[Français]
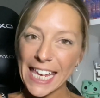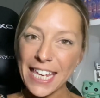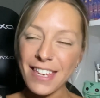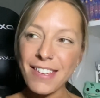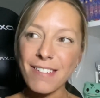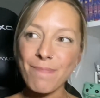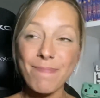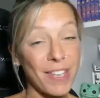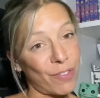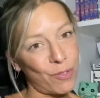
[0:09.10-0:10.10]
et
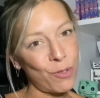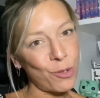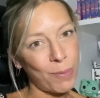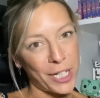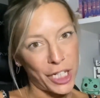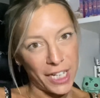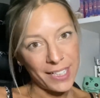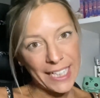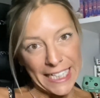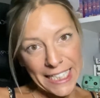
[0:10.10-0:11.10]
bienvenue sur ma
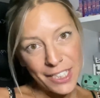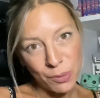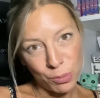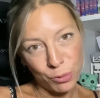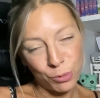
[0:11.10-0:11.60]
chaîne Hélène Ibou.